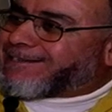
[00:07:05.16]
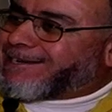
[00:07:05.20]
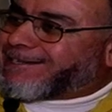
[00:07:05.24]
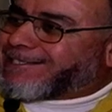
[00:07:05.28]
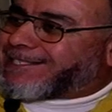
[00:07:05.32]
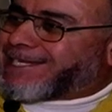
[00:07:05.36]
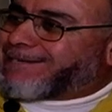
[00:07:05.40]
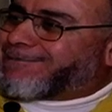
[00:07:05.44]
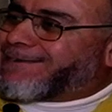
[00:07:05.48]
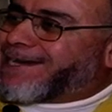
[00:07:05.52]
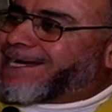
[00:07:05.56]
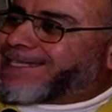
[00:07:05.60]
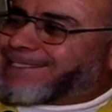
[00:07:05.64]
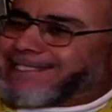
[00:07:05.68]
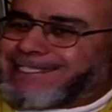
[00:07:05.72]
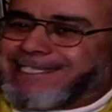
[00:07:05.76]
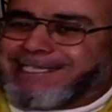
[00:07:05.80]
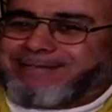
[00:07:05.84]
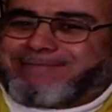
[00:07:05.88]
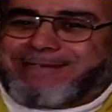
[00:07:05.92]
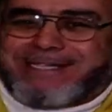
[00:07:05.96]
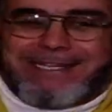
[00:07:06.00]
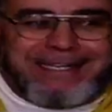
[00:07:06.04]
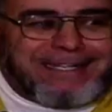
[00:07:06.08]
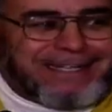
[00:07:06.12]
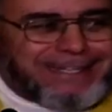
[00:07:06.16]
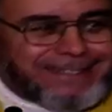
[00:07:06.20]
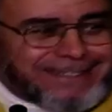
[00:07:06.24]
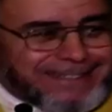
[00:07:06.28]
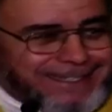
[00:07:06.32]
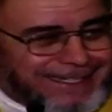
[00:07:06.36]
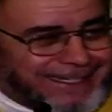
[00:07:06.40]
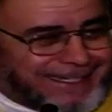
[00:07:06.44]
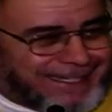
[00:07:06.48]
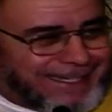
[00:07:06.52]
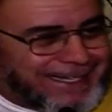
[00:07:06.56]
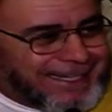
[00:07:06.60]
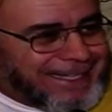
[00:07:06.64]
شواطئ
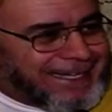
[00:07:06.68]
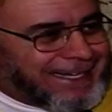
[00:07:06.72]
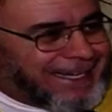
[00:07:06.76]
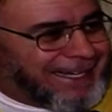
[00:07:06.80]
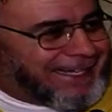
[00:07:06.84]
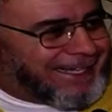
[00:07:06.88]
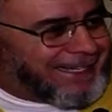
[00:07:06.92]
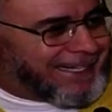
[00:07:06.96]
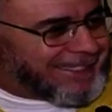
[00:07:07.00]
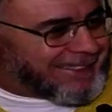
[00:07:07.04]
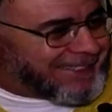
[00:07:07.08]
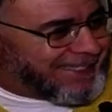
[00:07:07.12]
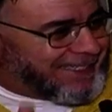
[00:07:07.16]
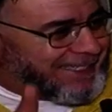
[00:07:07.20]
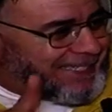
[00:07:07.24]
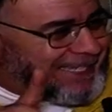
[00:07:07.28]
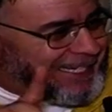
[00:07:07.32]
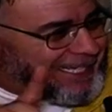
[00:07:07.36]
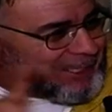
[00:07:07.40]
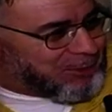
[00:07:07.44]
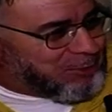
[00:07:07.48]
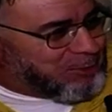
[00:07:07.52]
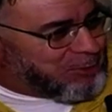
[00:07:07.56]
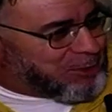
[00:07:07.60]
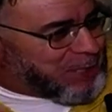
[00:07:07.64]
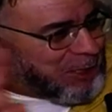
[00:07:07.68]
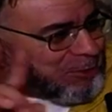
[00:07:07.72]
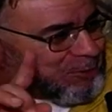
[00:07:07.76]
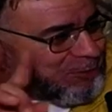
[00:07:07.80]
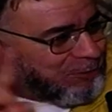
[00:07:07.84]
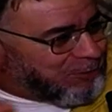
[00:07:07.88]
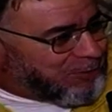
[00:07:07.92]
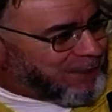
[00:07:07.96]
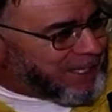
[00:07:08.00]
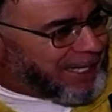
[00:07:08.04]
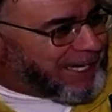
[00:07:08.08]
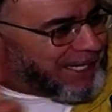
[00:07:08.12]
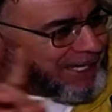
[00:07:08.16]
بحارها التي لا توجد
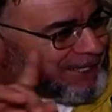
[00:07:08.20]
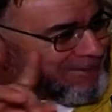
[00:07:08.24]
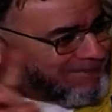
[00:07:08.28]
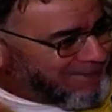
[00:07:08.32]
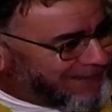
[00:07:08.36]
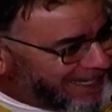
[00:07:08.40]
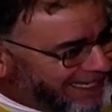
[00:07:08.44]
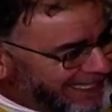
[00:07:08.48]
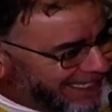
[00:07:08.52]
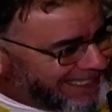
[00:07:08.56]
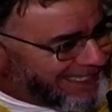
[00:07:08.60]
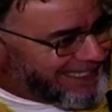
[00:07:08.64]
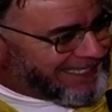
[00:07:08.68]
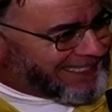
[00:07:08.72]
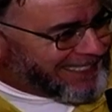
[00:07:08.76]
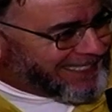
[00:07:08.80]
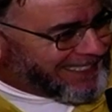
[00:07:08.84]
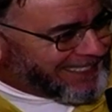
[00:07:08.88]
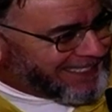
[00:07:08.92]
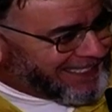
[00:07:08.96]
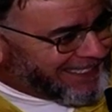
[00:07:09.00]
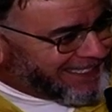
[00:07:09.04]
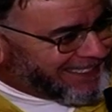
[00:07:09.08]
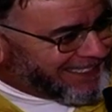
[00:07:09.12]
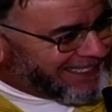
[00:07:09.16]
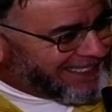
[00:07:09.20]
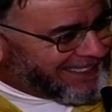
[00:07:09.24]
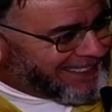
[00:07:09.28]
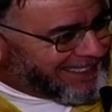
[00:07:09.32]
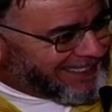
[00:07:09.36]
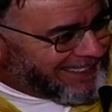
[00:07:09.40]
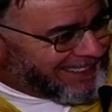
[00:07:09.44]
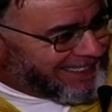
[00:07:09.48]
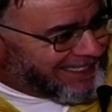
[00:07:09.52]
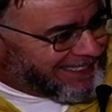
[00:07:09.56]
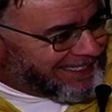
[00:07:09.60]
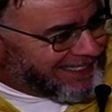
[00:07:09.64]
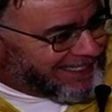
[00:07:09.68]
فيها رمال
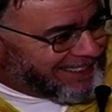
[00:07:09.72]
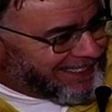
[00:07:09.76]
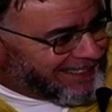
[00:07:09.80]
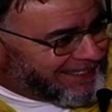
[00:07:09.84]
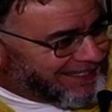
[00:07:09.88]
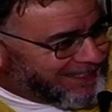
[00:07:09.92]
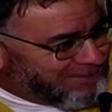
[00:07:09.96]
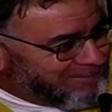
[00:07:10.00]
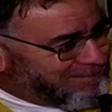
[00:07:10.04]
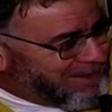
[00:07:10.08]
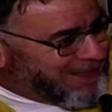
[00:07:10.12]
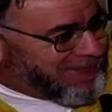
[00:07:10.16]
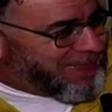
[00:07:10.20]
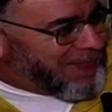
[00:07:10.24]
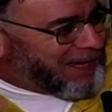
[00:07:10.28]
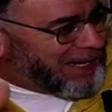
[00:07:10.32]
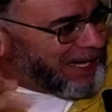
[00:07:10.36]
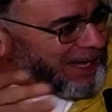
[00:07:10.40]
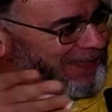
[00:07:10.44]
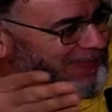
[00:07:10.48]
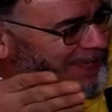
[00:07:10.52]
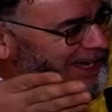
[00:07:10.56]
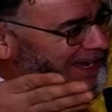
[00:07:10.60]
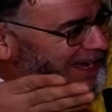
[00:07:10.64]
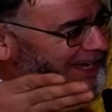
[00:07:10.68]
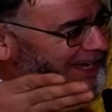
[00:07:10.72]
من ذا الذي